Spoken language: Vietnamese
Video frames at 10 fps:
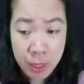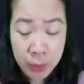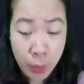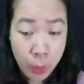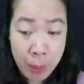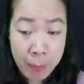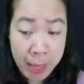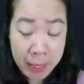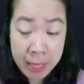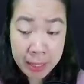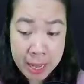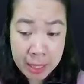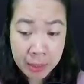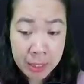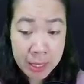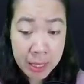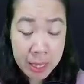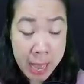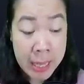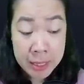Cô bất mãn lên tiếng.
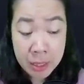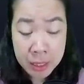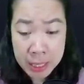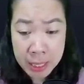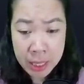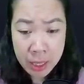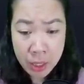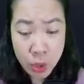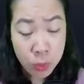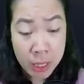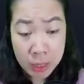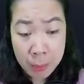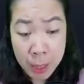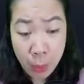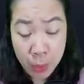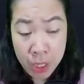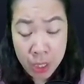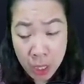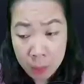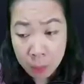Anh Dương Hy, chúng ta tâm đầu ý
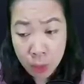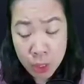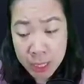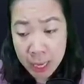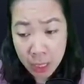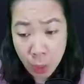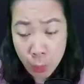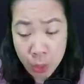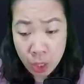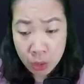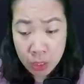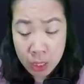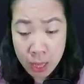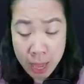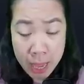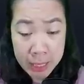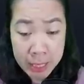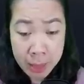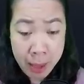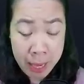hợp, có gì là không được? Hay anh
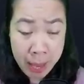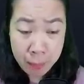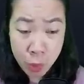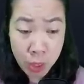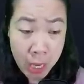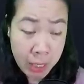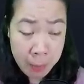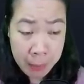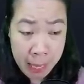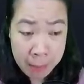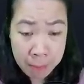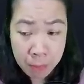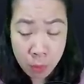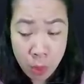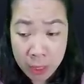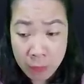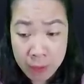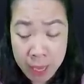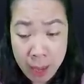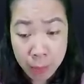chê bai em xuất thân thấp kém, hoặc là
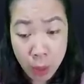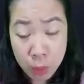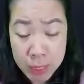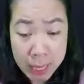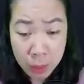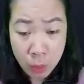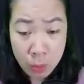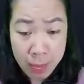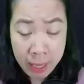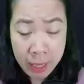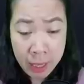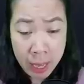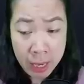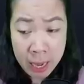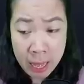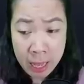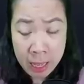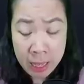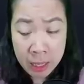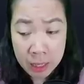vì em không cha không mẹ, hay
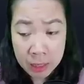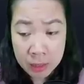là...